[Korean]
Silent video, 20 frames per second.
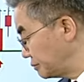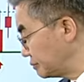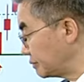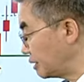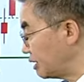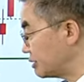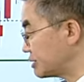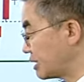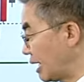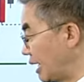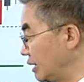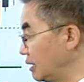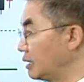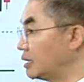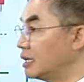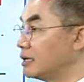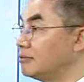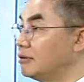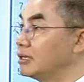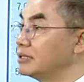그래서
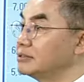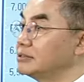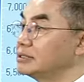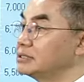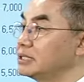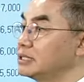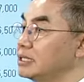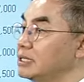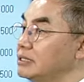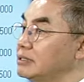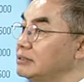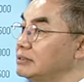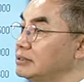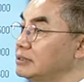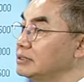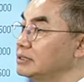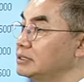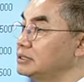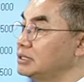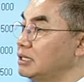아니라고 하는 거잖아요.
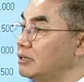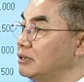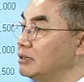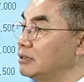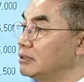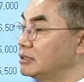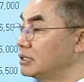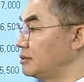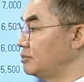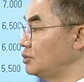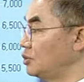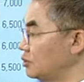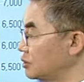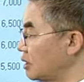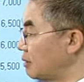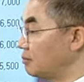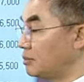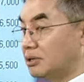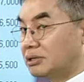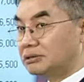그죠? 그럼 여기서
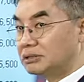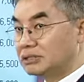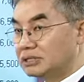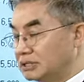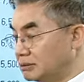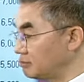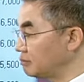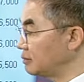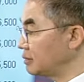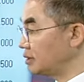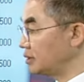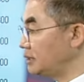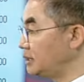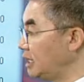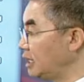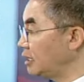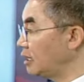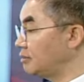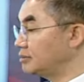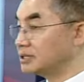한번
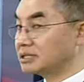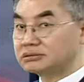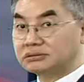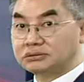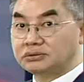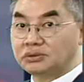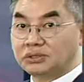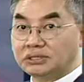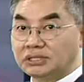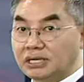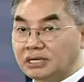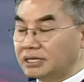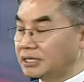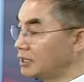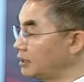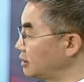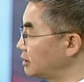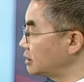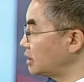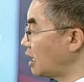이해가 보자.
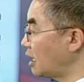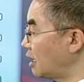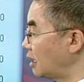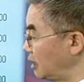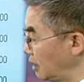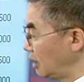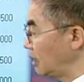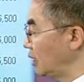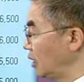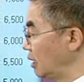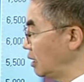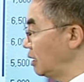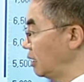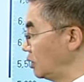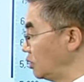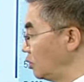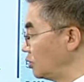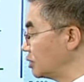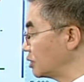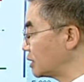스토리텔링. 자,
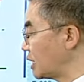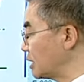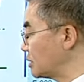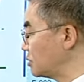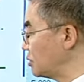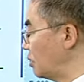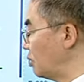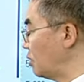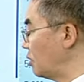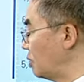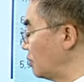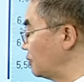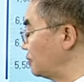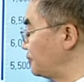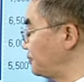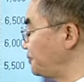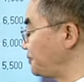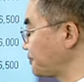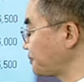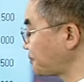여기서 샀어.
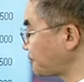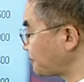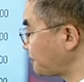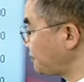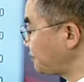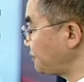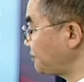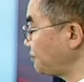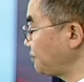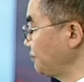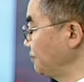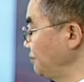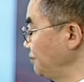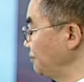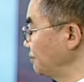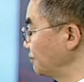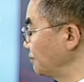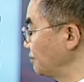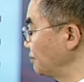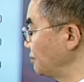
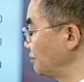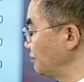음.